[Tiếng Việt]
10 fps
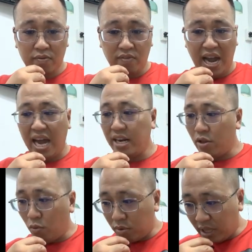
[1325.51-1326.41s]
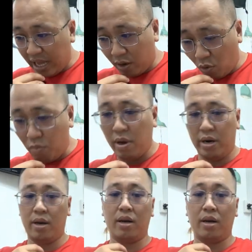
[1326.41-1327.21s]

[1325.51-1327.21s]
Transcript: và anh dùng tiền của mình